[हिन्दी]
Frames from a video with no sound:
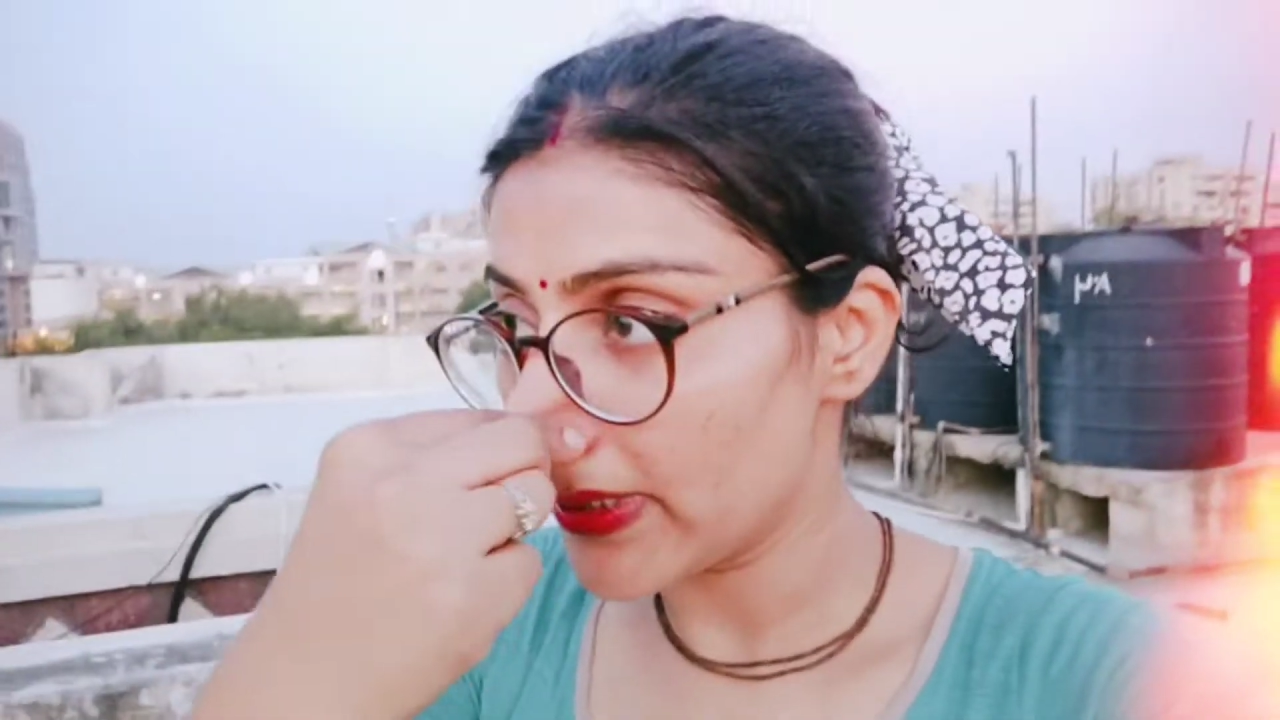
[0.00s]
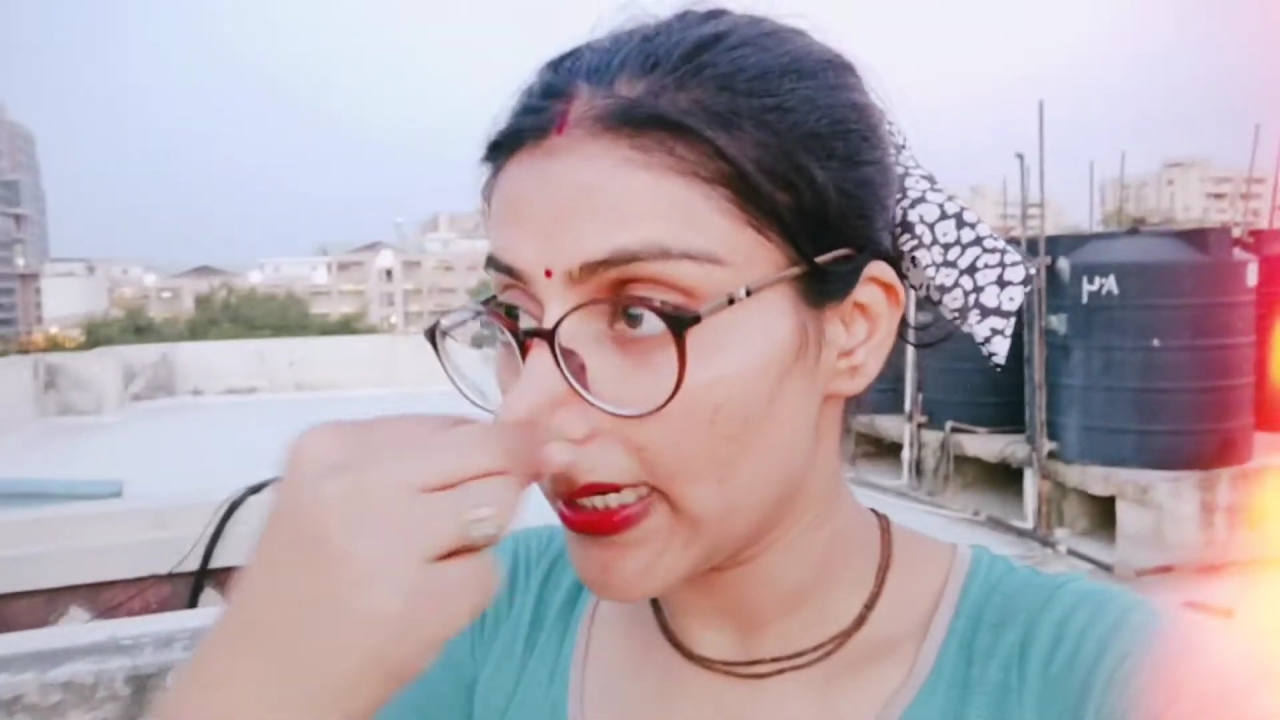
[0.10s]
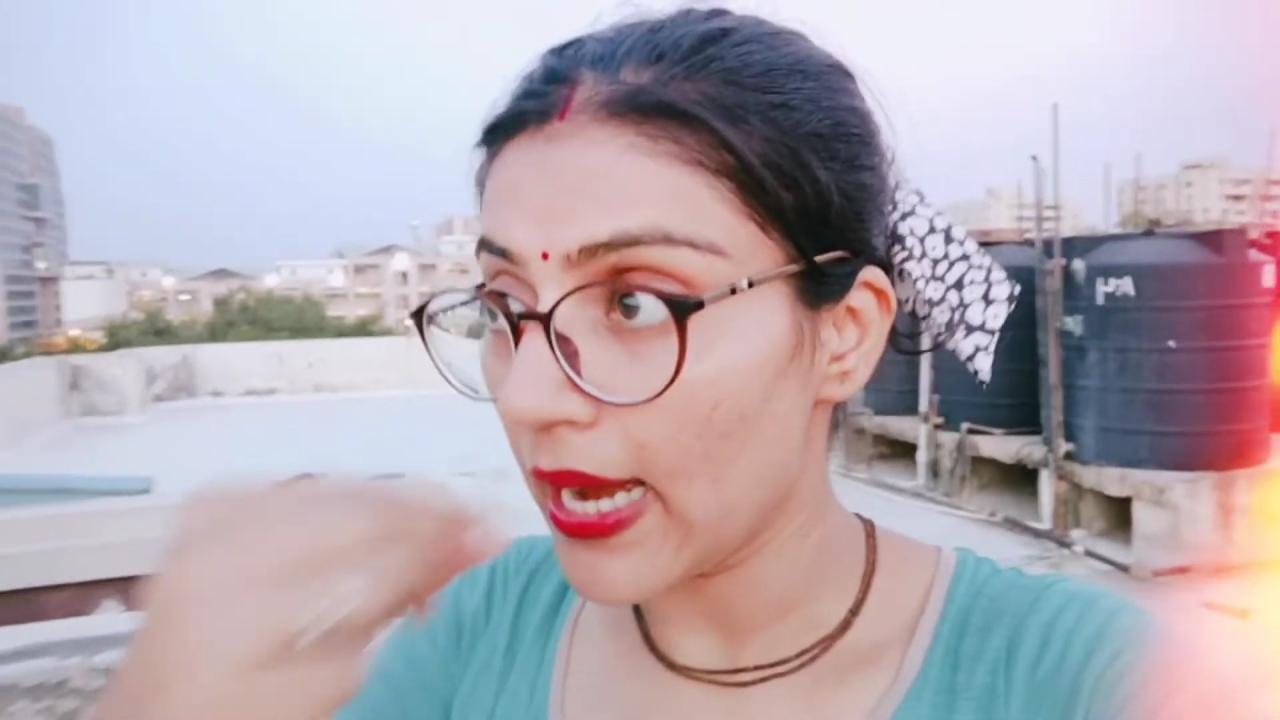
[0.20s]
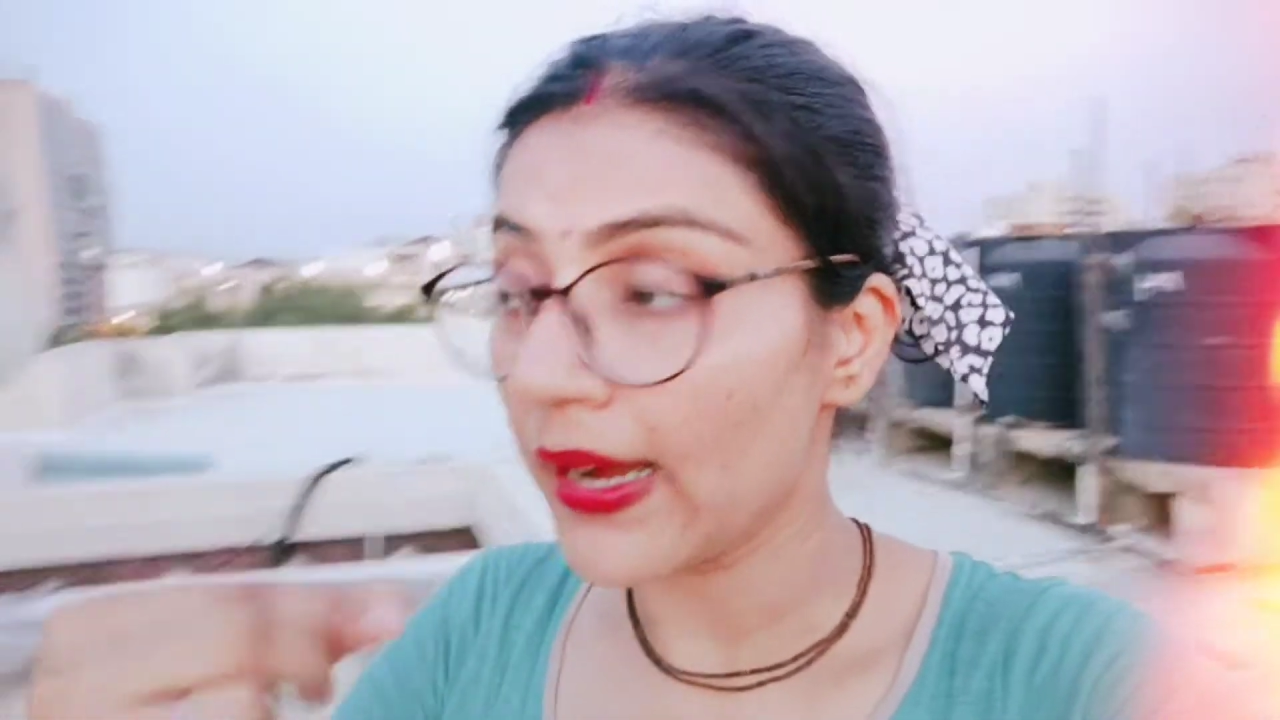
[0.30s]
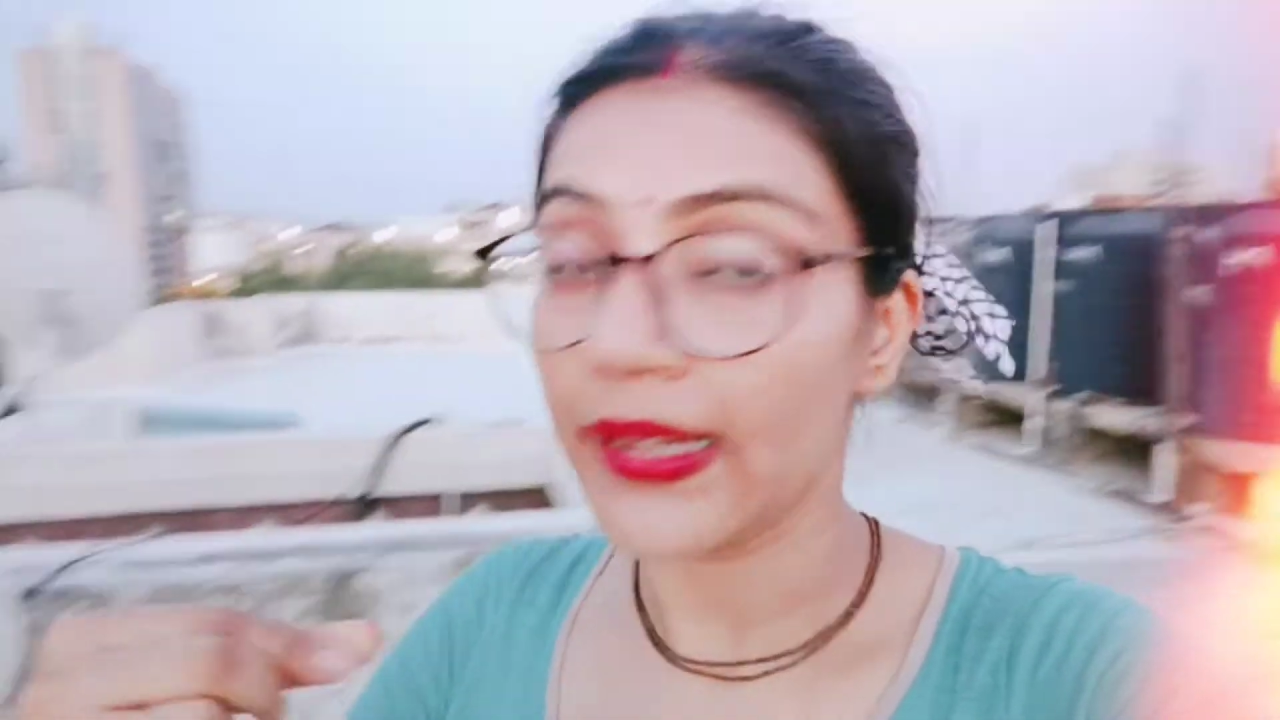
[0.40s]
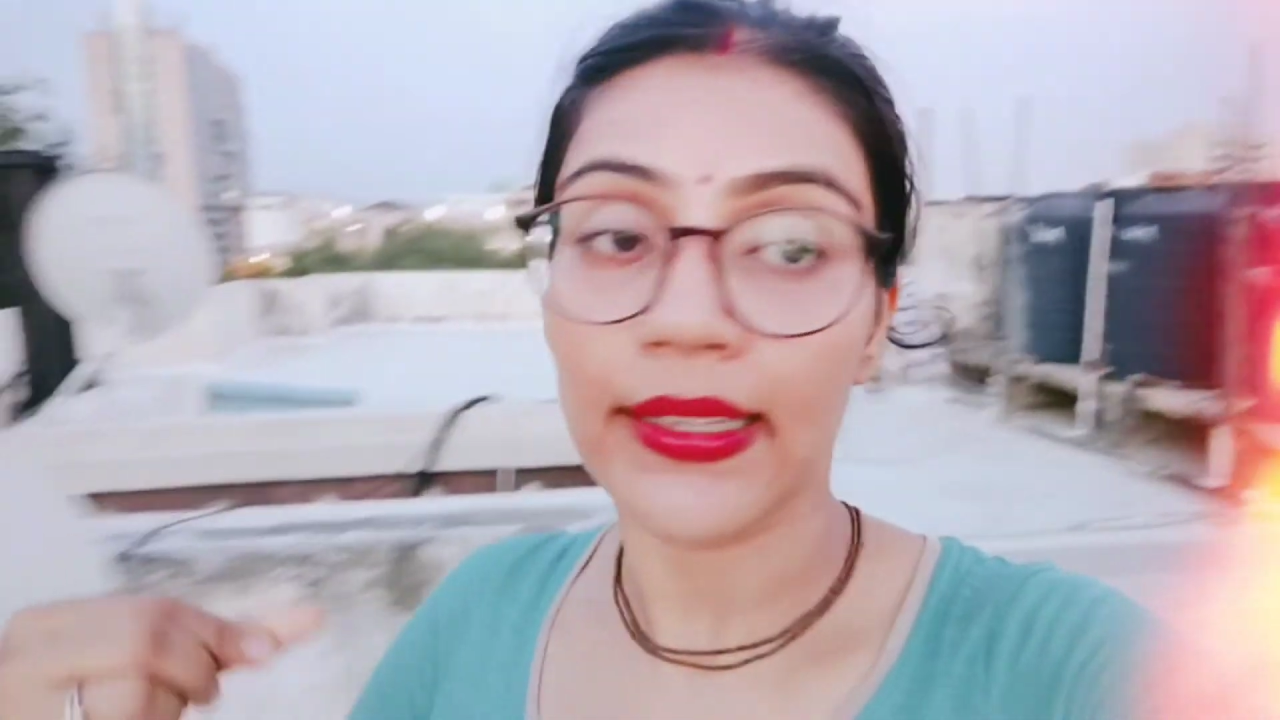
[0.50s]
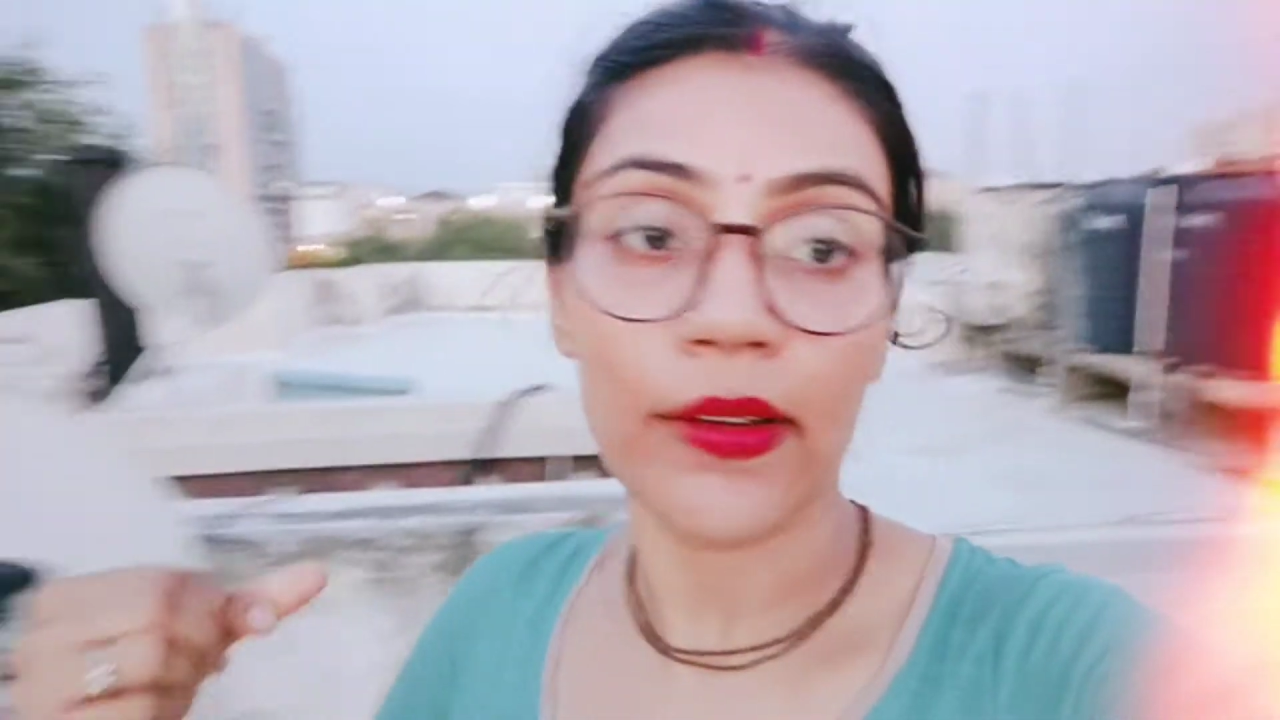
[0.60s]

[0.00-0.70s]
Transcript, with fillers: ही आ गए थे